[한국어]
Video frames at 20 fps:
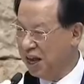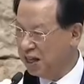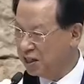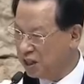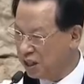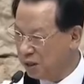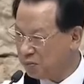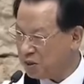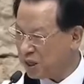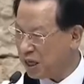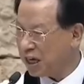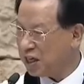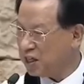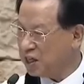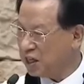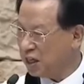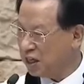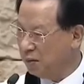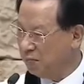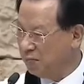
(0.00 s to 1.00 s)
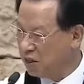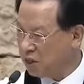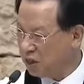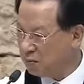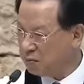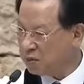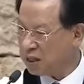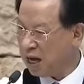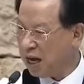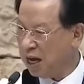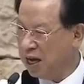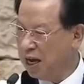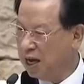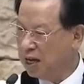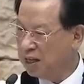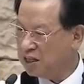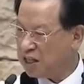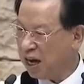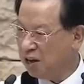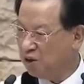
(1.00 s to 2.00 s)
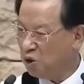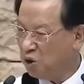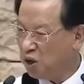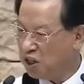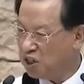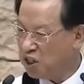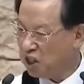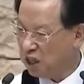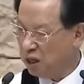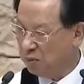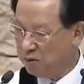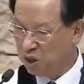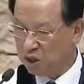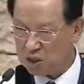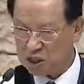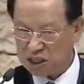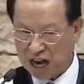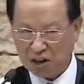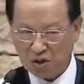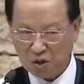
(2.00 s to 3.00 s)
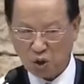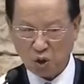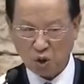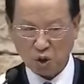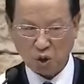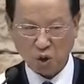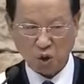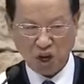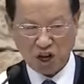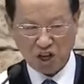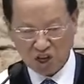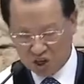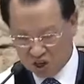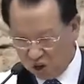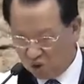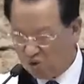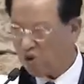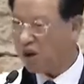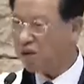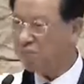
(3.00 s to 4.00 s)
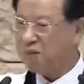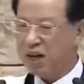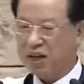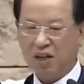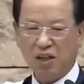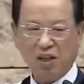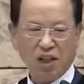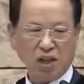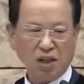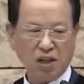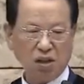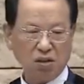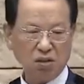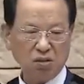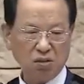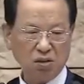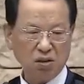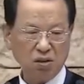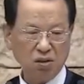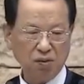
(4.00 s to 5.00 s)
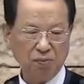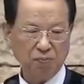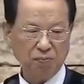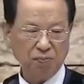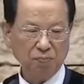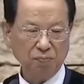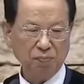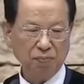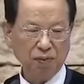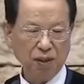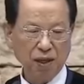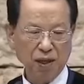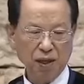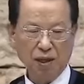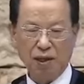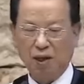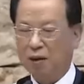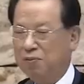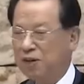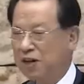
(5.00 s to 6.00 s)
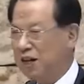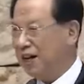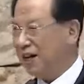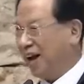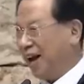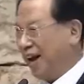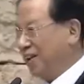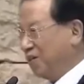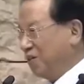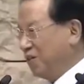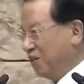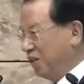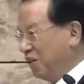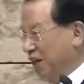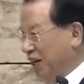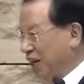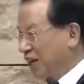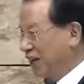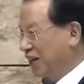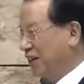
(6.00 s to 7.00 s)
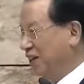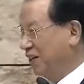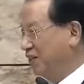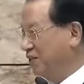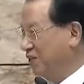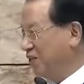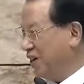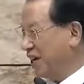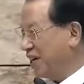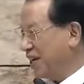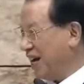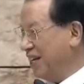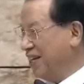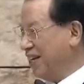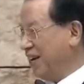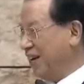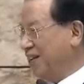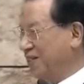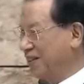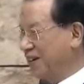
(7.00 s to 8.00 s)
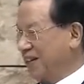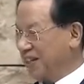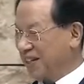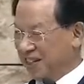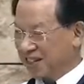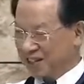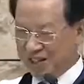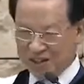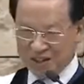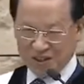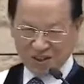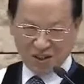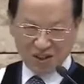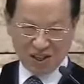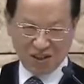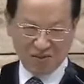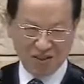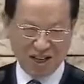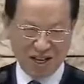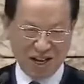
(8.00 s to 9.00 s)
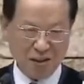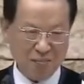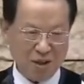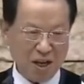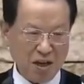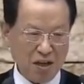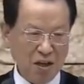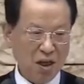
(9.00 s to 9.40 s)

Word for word: 집사가 지키면 집사 장로가 지키면 그 장로를 통하여 영광 받는다라는 거예요. 겁벌레가 아이고 이거 누가 갔냐 하고 했는데 그러고 겁을 내면